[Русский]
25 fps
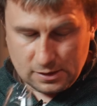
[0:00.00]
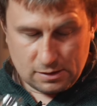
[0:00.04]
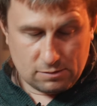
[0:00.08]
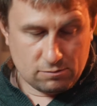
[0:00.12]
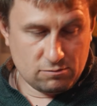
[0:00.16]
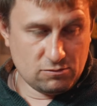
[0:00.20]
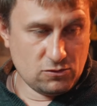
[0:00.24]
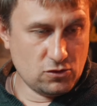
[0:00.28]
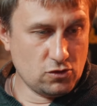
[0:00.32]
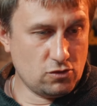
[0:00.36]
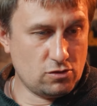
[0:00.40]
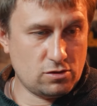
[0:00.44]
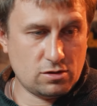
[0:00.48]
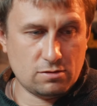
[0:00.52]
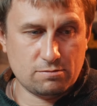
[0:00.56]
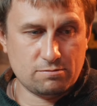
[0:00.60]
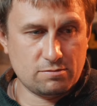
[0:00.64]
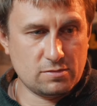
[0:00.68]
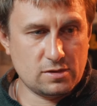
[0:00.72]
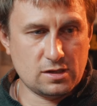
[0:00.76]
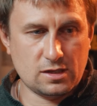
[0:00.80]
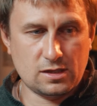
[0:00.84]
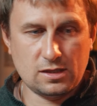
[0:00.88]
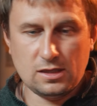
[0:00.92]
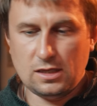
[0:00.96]
но
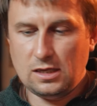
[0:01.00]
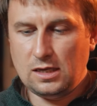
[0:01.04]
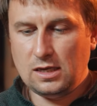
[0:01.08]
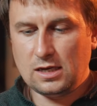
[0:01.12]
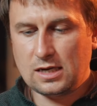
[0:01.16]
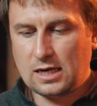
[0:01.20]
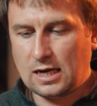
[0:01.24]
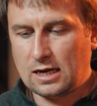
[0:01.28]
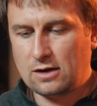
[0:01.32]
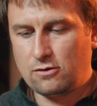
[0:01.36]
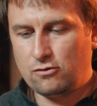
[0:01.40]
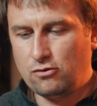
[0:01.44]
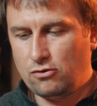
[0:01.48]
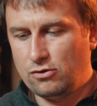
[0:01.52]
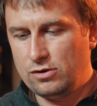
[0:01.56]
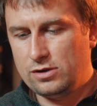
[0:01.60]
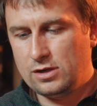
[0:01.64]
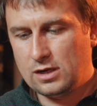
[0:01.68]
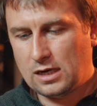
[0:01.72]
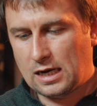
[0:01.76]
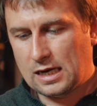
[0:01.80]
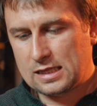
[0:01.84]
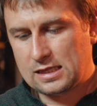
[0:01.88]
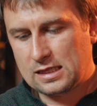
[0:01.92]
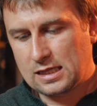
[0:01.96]
никакой
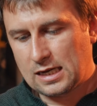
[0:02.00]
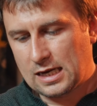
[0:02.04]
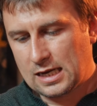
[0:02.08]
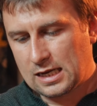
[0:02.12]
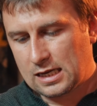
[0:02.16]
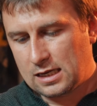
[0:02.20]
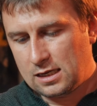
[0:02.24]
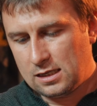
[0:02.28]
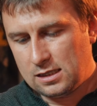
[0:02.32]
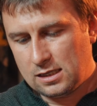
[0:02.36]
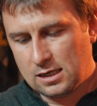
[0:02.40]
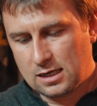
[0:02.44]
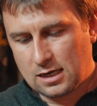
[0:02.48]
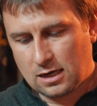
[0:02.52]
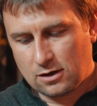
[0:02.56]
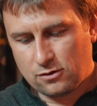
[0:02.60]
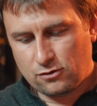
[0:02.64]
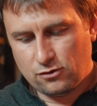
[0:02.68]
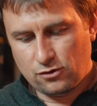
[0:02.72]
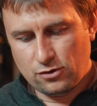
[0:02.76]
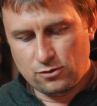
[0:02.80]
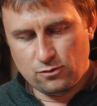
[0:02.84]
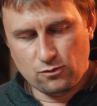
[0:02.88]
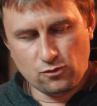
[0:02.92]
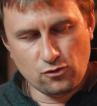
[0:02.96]
атаки,
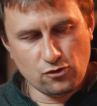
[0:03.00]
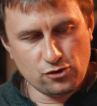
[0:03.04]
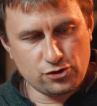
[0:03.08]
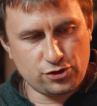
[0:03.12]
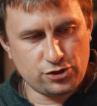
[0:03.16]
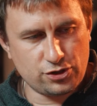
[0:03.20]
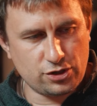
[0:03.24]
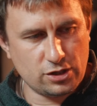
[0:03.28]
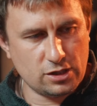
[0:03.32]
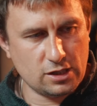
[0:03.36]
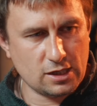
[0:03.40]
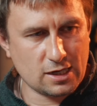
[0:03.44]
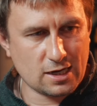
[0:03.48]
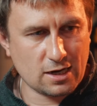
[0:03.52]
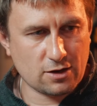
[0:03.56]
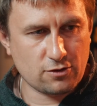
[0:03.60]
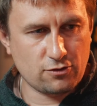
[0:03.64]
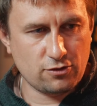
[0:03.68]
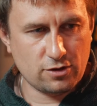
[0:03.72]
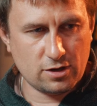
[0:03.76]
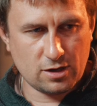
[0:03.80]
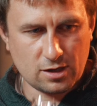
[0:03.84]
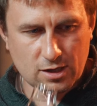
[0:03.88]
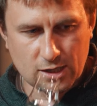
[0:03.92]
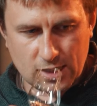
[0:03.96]
никакой мощи,
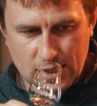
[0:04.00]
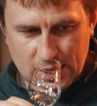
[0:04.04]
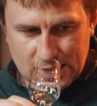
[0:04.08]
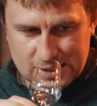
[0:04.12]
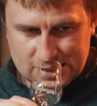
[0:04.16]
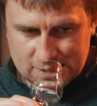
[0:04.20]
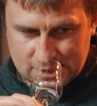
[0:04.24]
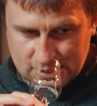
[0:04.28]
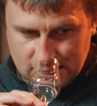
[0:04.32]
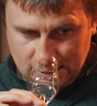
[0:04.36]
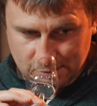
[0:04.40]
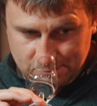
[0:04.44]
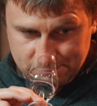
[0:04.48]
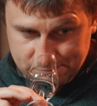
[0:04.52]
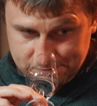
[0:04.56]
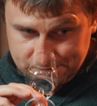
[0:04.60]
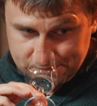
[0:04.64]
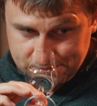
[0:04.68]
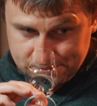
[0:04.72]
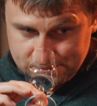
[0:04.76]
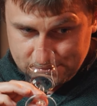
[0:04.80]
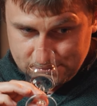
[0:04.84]
никакой агрессии